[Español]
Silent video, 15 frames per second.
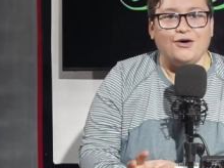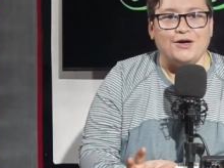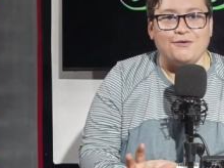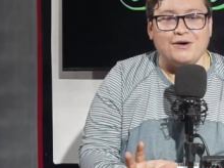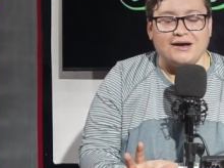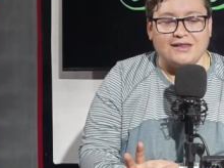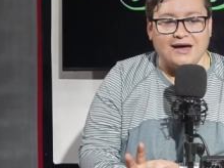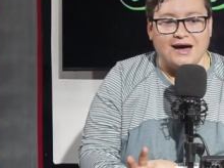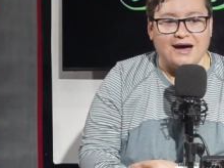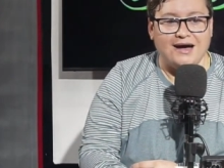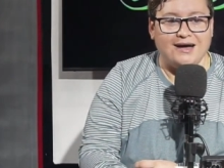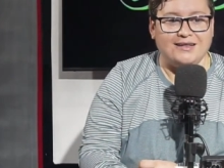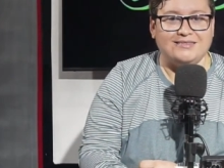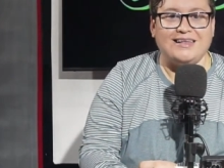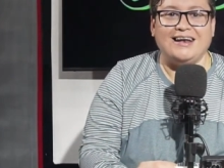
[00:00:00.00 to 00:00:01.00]
de
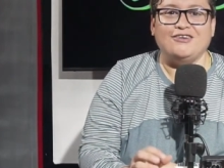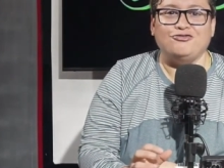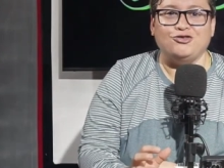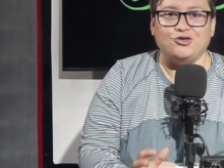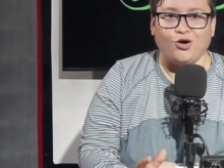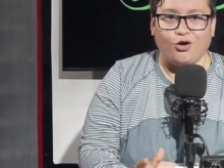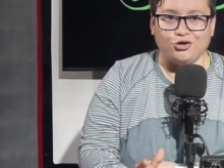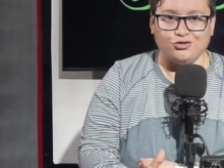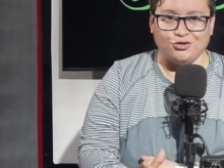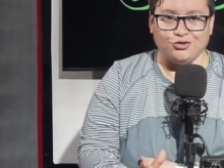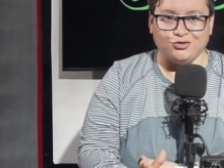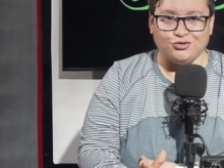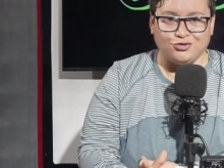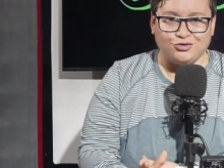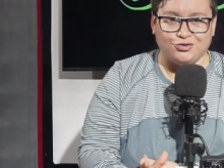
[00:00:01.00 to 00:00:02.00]
verdad
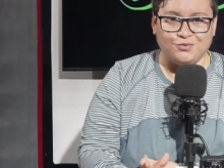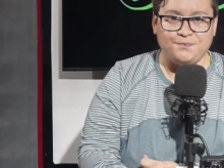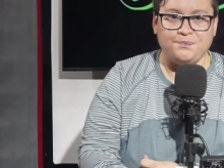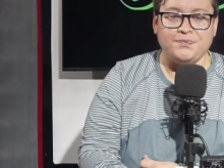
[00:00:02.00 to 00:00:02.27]
talentosos.